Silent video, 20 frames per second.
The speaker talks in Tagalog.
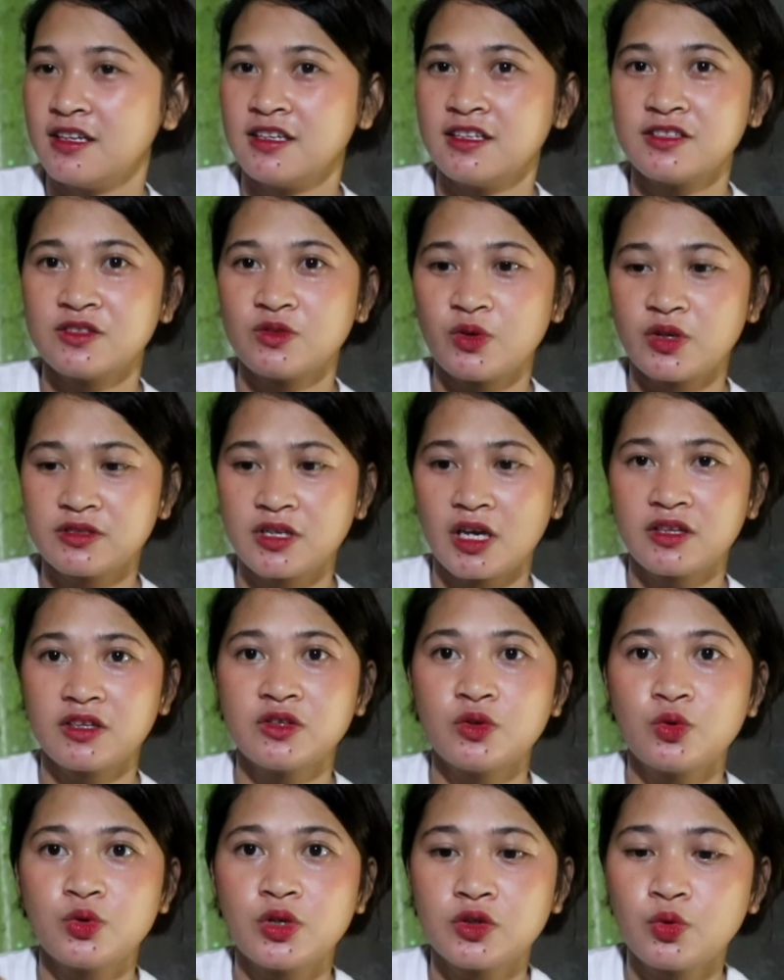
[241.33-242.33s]
So,
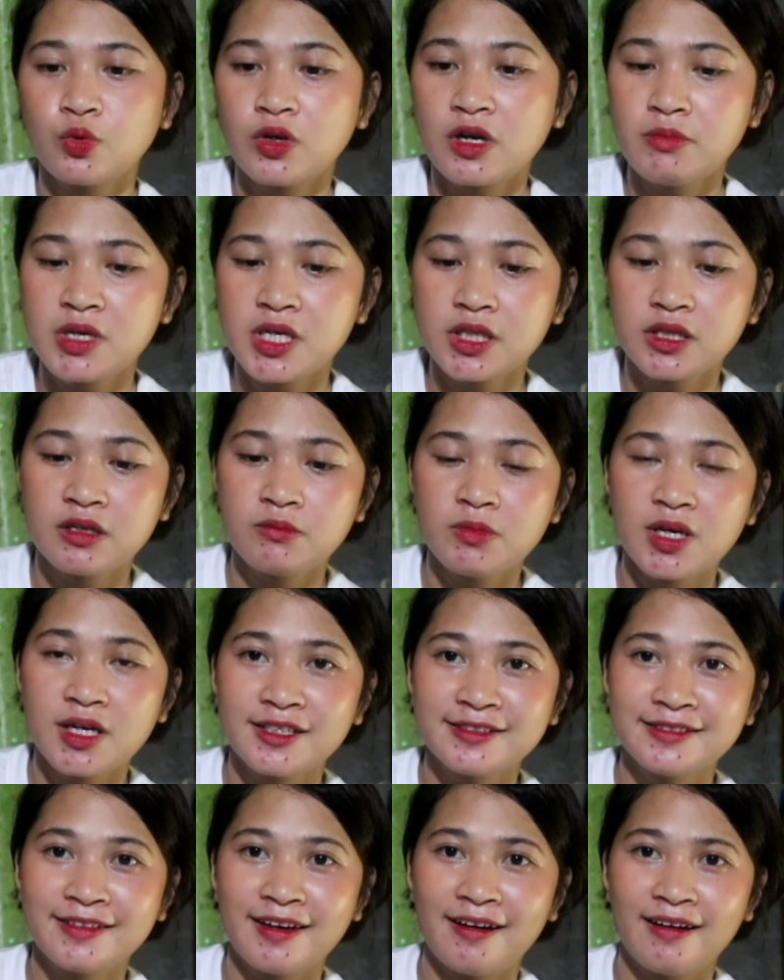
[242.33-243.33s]
excited ko na itong gamitin
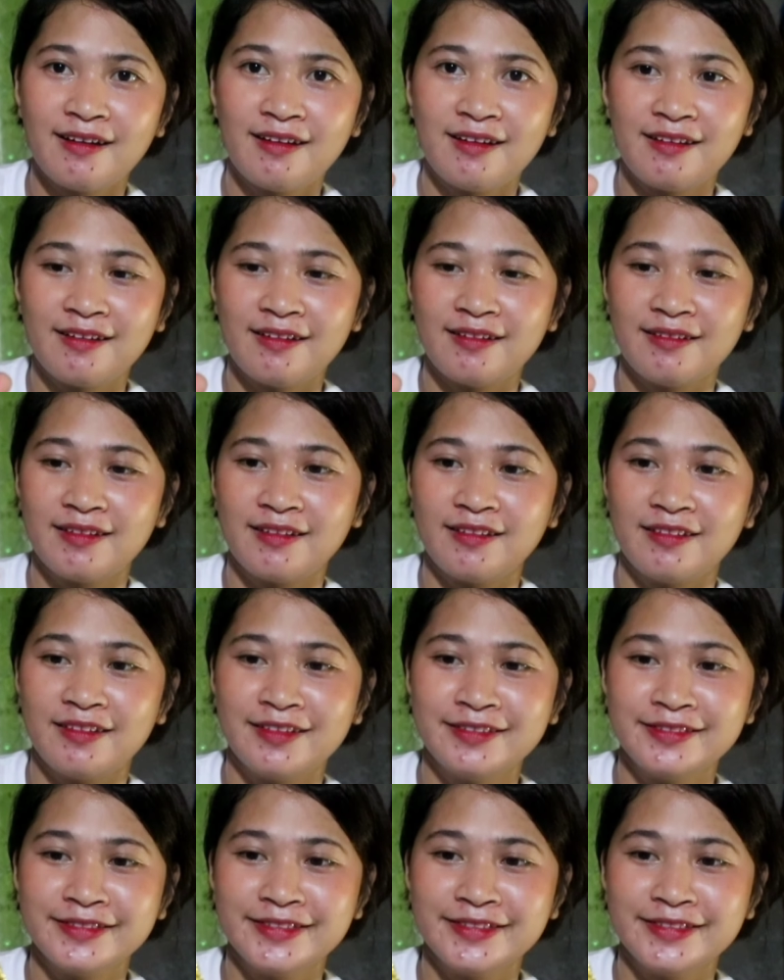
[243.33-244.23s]
mga dye.